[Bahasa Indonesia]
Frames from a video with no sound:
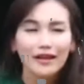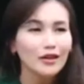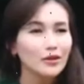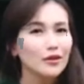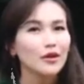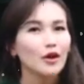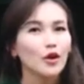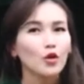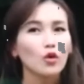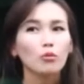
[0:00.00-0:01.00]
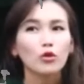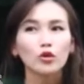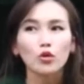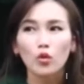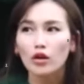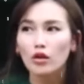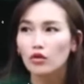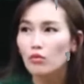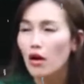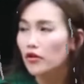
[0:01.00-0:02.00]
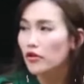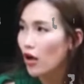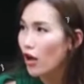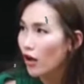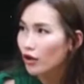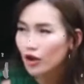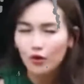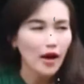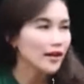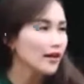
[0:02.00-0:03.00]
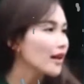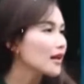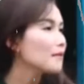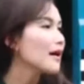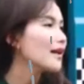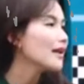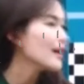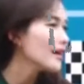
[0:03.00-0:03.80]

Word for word: Pengennya tuh ngumpul tuh keluarga tuh banyak gitu. hmm. gitu. Anak kelima